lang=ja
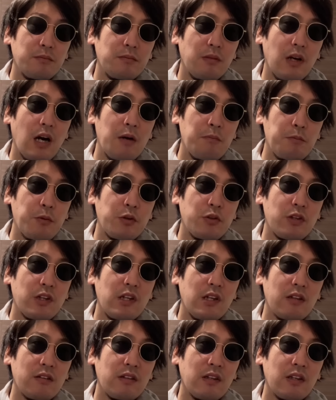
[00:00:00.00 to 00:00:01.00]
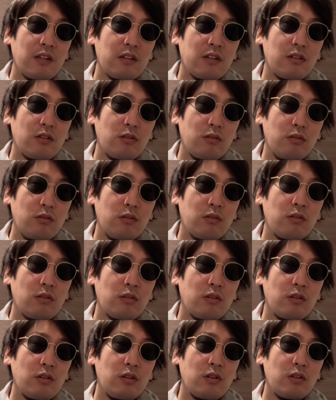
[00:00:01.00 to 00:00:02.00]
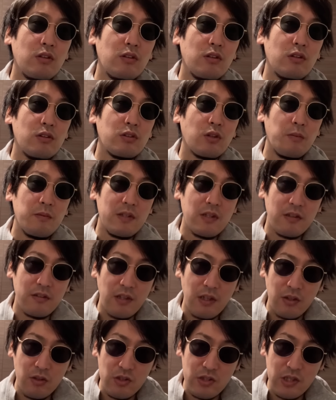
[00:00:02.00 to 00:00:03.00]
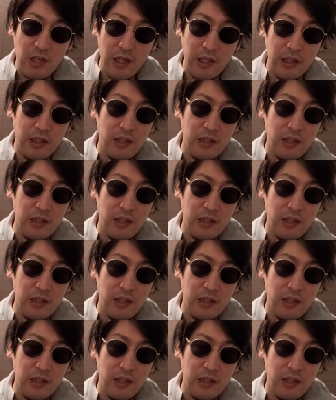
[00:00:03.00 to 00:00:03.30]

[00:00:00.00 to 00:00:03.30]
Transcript: アンポルティアさんと、富澤さんの試合。